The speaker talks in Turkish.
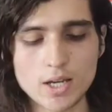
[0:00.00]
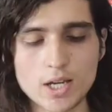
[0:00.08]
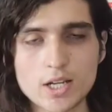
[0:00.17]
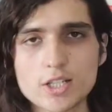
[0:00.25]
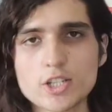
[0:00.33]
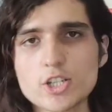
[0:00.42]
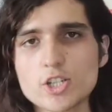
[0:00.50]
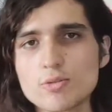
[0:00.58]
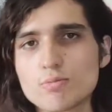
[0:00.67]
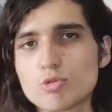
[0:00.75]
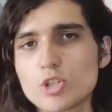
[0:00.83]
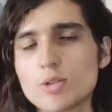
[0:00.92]

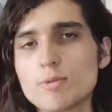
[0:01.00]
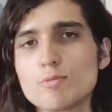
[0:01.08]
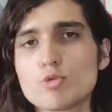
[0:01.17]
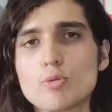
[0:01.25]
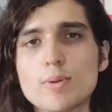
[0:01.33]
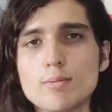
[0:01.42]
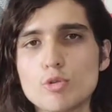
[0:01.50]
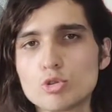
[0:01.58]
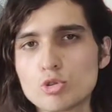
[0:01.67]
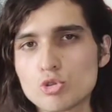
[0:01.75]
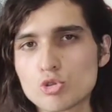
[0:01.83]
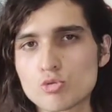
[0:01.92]
Arkadaş burada bir problem
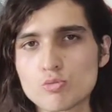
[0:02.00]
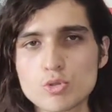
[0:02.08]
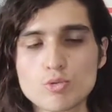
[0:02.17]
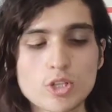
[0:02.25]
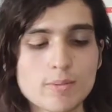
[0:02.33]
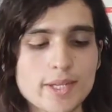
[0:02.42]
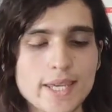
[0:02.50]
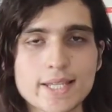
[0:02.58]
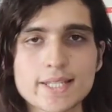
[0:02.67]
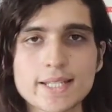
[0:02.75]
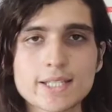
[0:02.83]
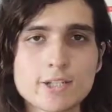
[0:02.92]
olduğunu düşünmüş. Burada bir
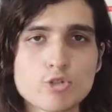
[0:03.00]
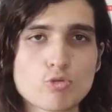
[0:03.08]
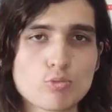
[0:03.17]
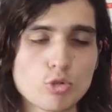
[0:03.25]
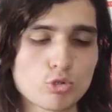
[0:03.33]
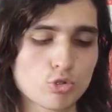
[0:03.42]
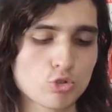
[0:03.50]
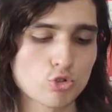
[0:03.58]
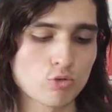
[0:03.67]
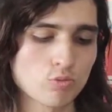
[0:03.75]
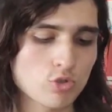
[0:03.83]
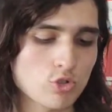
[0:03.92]
eksiltili cümle olduğunu
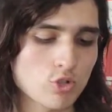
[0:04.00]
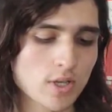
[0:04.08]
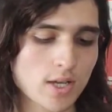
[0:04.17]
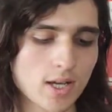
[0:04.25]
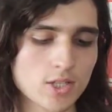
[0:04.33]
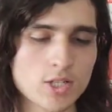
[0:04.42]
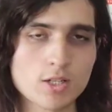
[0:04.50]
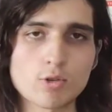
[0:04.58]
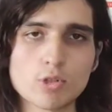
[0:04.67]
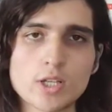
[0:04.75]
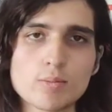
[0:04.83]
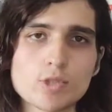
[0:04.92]
düşünmüş. Ancak
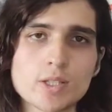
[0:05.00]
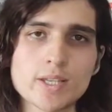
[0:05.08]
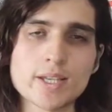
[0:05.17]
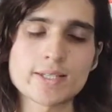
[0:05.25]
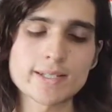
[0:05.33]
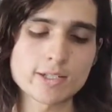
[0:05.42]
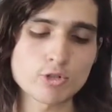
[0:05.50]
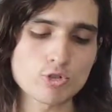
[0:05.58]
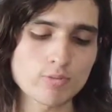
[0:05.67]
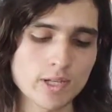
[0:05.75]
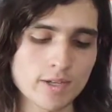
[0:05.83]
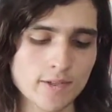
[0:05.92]
olayın burada eksiltili
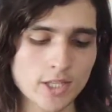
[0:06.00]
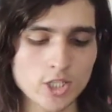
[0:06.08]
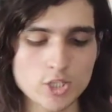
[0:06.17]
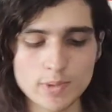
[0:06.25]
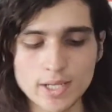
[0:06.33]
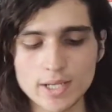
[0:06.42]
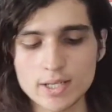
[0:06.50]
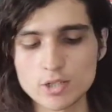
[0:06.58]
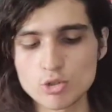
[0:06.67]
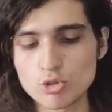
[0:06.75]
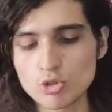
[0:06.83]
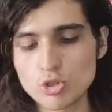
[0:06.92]
cümleyle falan hiçbir
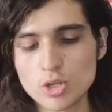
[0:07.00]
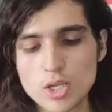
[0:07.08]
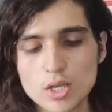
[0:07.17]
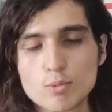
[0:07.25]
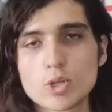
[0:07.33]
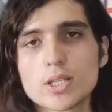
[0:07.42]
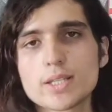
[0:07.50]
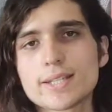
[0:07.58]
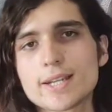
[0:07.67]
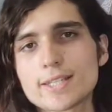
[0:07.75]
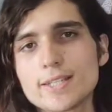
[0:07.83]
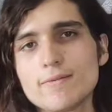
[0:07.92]
alakası yok. Burada
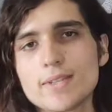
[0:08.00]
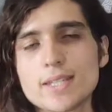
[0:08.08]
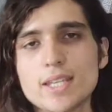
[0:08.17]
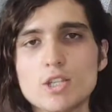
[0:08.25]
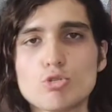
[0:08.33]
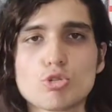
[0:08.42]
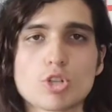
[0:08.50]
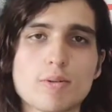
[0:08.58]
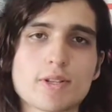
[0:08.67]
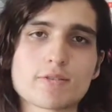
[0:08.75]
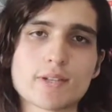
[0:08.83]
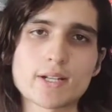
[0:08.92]
takdim ve tehir
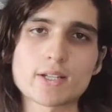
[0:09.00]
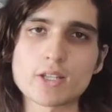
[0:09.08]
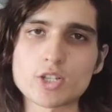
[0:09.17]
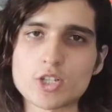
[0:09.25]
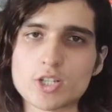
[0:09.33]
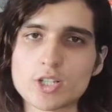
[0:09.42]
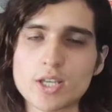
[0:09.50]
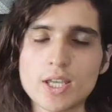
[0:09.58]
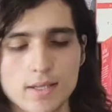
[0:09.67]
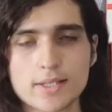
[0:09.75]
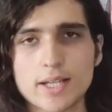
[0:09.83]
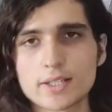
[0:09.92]
uygulaması var arkadaşlar.
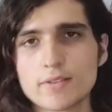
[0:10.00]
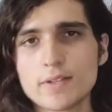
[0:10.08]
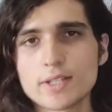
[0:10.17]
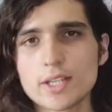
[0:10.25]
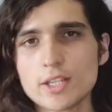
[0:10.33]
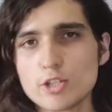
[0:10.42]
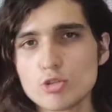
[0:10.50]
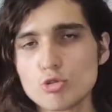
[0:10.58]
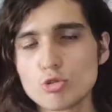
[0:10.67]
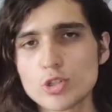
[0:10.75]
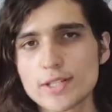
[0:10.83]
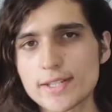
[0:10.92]
Takdim ve tehirin ne
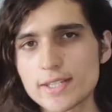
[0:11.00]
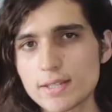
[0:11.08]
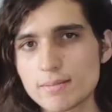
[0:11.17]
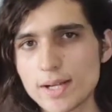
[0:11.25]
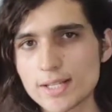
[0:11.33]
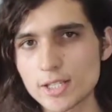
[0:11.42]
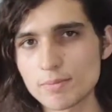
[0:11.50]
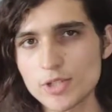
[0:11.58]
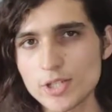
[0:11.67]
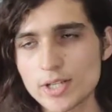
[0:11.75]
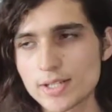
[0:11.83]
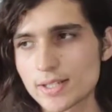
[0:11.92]
olduğuna zaten
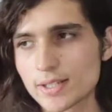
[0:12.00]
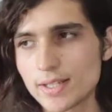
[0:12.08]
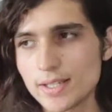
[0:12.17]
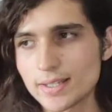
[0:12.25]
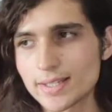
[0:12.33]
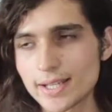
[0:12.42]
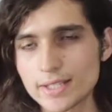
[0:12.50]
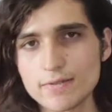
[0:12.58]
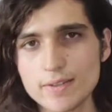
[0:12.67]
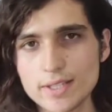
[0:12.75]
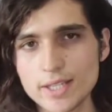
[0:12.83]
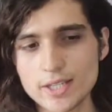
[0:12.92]
bahsetmiştik aslında.
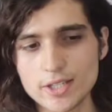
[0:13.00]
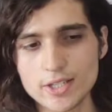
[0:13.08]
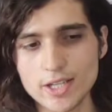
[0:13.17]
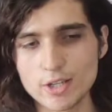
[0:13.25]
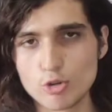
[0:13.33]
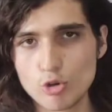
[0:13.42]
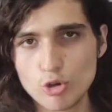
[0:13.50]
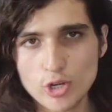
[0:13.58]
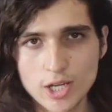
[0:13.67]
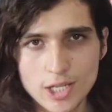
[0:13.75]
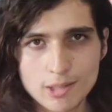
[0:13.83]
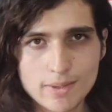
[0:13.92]
Takdim ve tehir yani
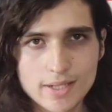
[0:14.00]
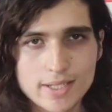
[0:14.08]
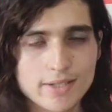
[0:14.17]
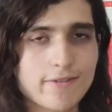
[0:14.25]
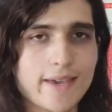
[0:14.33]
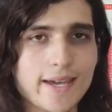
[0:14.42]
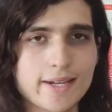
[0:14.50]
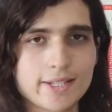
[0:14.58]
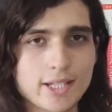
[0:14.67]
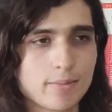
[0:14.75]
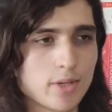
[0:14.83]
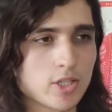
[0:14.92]
öne almak ve
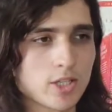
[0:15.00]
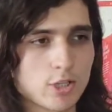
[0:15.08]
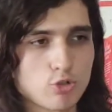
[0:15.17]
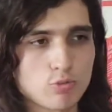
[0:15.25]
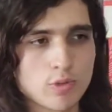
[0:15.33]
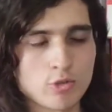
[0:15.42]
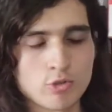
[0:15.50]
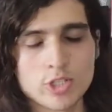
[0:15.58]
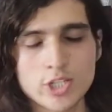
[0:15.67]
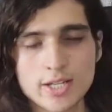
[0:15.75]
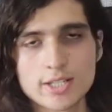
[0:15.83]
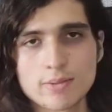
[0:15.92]
ertelemek. Yani cümlenin
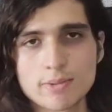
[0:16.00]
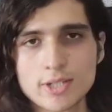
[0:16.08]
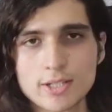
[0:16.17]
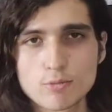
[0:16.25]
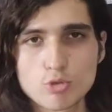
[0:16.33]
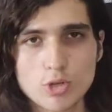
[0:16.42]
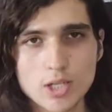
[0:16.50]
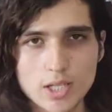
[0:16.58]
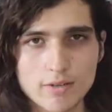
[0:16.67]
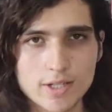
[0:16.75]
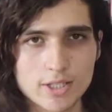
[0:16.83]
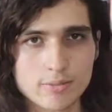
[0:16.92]
içerisinde bir takım
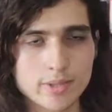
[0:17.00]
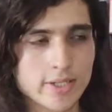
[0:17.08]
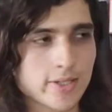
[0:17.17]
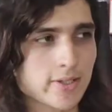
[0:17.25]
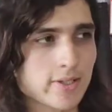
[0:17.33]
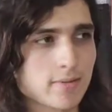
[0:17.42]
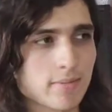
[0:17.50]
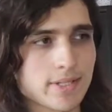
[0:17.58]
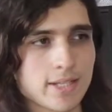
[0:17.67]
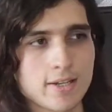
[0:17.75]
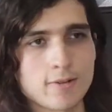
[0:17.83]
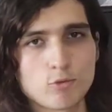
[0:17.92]
kurallar vardır bilirsiniz.
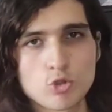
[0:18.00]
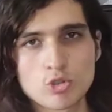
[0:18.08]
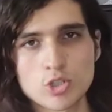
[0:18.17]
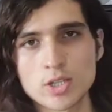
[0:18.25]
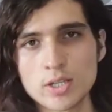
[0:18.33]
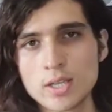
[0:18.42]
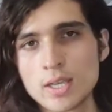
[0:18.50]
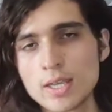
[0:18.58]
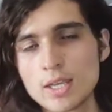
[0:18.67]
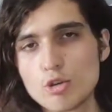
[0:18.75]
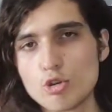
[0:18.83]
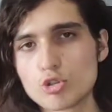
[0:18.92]
Mesela Türkçe'de
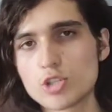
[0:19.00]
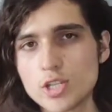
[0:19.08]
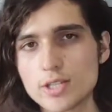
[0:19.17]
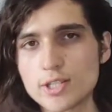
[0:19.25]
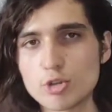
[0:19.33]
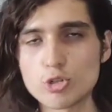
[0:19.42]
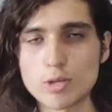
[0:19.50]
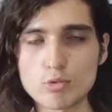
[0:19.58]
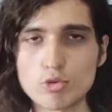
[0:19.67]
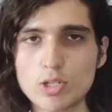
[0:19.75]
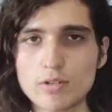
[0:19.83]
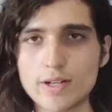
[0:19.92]
özne nesne yüklem
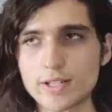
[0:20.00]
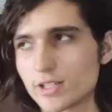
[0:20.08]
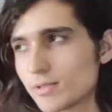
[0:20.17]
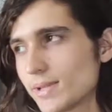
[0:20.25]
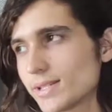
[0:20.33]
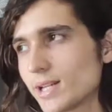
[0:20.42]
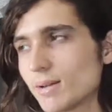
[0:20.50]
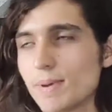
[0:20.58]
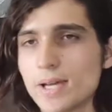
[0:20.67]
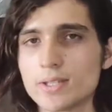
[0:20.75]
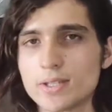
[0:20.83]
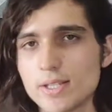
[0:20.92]
kuralı vardır. Mesela
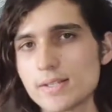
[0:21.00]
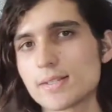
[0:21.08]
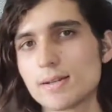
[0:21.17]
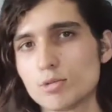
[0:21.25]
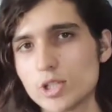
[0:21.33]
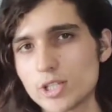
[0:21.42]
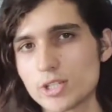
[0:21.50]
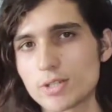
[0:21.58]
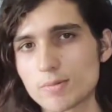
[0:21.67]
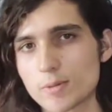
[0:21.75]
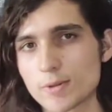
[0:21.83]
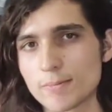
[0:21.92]
ben İstanbul'a
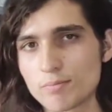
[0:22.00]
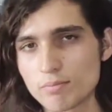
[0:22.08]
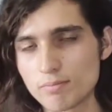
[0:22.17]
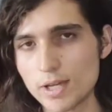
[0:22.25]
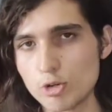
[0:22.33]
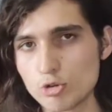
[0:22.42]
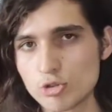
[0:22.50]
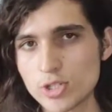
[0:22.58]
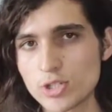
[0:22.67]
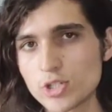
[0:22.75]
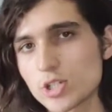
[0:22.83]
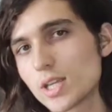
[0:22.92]
gittim gibi. Ben
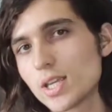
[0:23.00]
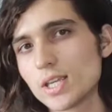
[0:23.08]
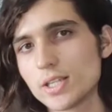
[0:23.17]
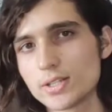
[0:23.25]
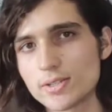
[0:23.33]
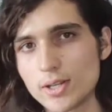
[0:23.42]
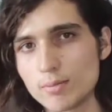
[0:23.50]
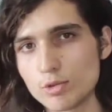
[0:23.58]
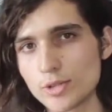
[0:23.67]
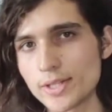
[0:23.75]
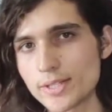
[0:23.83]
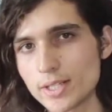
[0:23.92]
öznedir.
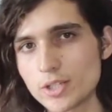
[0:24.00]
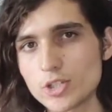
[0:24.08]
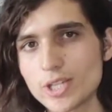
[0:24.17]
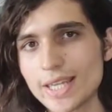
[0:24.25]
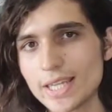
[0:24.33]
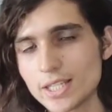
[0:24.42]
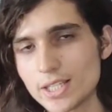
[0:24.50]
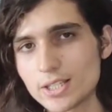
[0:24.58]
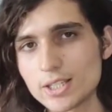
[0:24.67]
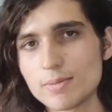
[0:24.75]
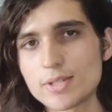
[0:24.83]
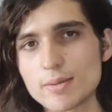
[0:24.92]
İstanbul nesnedir.
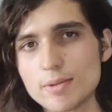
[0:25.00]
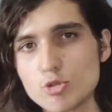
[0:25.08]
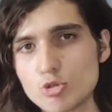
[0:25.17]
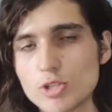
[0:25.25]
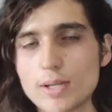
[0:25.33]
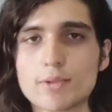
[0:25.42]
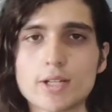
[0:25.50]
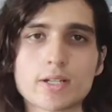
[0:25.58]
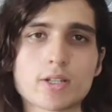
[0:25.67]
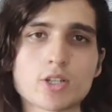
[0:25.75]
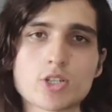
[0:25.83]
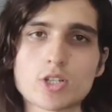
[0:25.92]
Gittim ise bir yüklemdir
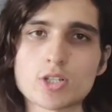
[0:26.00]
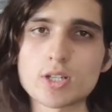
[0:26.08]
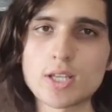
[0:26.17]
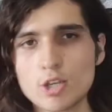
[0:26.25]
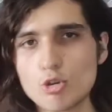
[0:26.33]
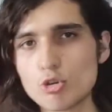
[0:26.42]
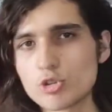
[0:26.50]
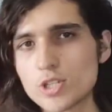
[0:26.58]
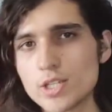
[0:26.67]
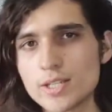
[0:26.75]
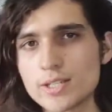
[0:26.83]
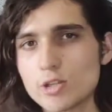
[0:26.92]
arkadaşlar.
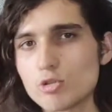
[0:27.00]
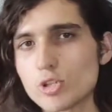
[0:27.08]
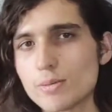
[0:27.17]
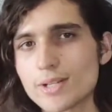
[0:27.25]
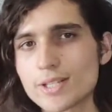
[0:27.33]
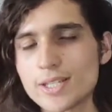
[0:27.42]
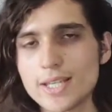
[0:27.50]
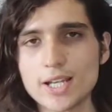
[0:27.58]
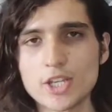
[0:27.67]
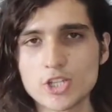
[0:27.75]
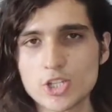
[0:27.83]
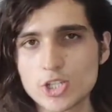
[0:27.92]
Özne nesne yüklem arasında
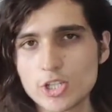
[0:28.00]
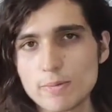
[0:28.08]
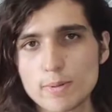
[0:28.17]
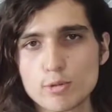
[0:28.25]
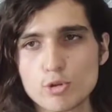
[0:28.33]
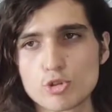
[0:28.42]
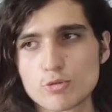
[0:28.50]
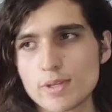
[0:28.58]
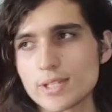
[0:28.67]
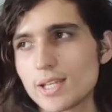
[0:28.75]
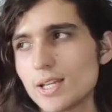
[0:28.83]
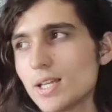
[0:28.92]
yer değişikliği yapabiliyoruz.
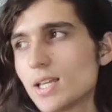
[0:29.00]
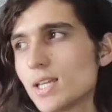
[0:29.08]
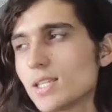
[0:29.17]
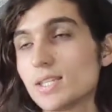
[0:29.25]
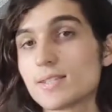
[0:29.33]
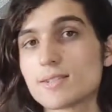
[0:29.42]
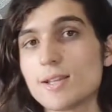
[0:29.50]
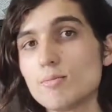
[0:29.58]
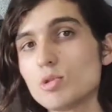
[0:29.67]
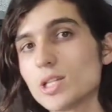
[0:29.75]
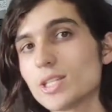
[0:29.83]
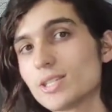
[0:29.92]
Mesela
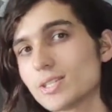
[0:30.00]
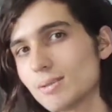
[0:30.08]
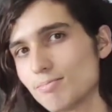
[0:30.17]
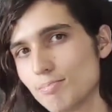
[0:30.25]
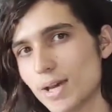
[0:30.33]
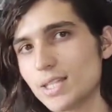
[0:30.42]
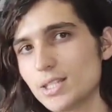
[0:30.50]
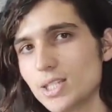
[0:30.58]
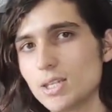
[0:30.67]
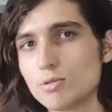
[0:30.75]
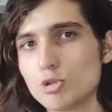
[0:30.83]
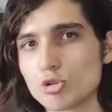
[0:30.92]
İstanbul'a gittim ben
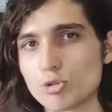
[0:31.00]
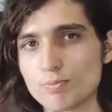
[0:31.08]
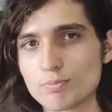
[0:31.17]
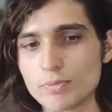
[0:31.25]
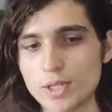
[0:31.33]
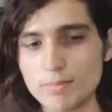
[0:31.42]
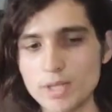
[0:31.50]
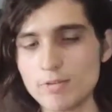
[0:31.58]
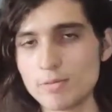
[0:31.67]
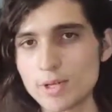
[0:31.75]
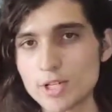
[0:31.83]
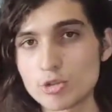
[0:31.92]
diyebiliyorum. Yani bir
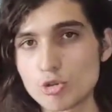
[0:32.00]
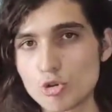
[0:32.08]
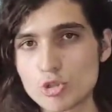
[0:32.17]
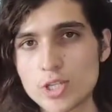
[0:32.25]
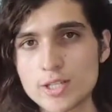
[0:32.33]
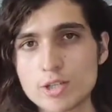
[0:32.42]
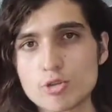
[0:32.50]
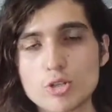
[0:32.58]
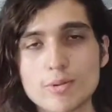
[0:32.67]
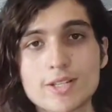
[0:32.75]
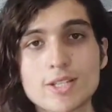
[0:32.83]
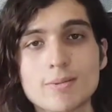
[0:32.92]
nevi bakın özne nesne
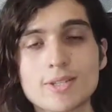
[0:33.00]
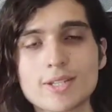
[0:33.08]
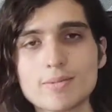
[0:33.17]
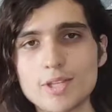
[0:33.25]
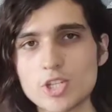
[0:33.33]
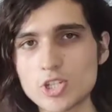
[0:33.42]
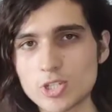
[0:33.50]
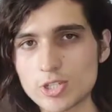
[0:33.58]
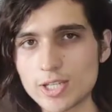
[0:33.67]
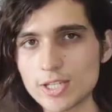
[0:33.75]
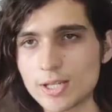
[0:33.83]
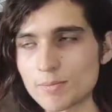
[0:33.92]
yüklem arasında bir takım
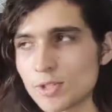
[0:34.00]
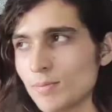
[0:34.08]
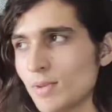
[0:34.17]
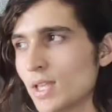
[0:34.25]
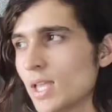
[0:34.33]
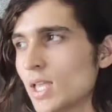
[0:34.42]
değişiklikler yaptım.